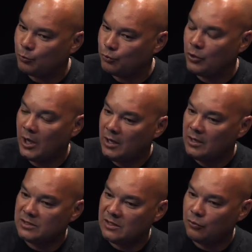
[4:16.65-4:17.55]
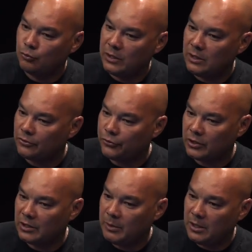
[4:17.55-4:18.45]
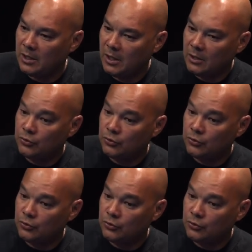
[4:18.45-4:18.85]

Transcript: plus évolué, entre guillemets,